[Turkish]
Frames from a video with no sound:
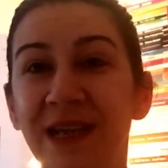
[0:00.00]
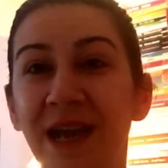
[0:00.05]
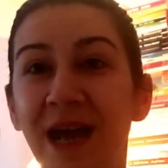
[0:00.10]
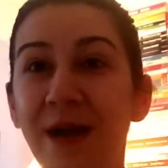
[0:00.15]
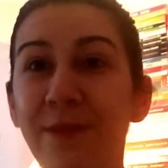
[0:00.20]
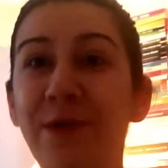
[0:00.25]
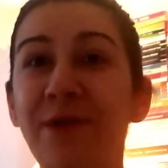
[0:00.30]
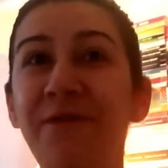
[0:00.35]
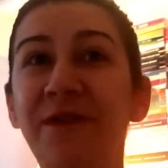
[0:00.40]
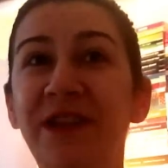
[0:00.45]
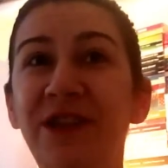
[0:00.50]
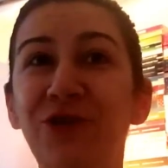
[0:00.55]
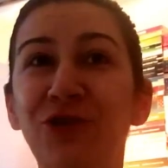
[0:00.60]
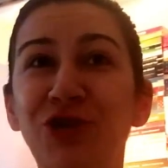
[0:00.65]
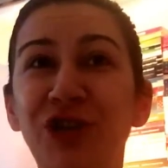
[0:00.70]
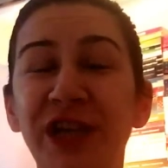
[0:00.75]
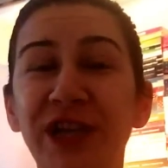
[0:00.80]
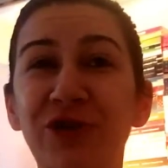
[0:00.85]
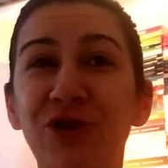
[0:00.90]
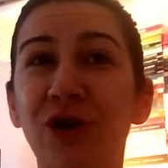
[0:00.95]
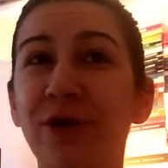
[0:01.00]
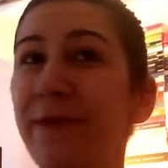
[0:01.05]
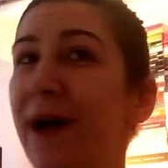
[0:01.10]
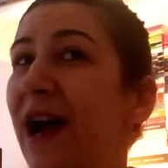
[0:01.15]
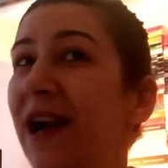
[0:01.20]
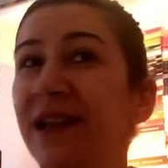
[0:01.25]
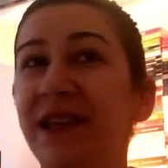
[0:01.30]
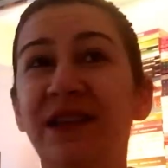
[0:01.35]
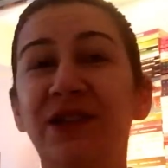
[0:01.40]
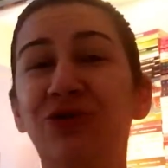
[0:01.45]
Ama video çekiyorum.
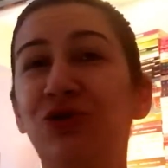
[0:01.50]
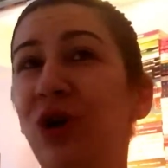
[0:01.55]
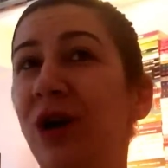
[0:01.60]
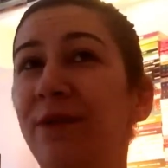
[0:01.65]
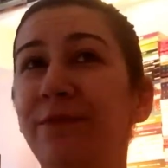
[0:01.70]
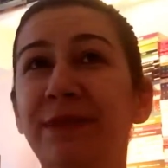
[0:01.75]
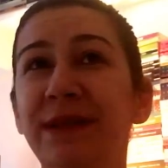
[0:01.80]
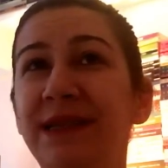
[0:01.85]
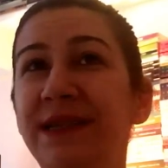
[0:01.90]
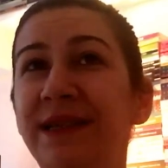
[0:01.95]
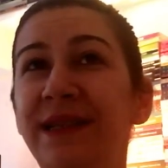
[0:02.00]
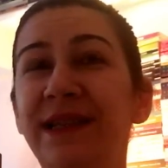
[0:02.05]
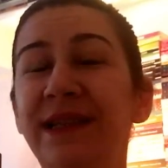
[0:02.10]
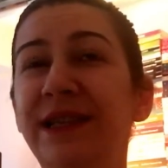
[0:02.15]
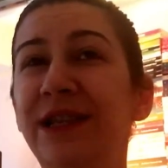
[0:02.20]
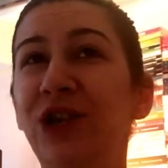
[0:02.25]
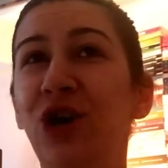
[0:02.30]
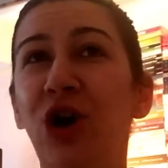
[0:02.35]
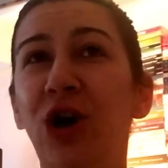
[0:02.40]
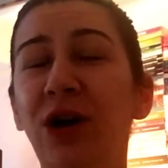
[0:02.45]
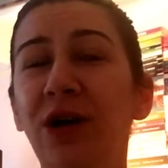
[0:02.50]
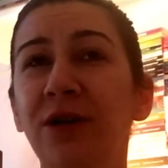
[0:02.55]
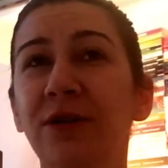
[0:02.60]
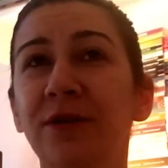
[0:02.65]
Herkes şu an bizi dinliyor.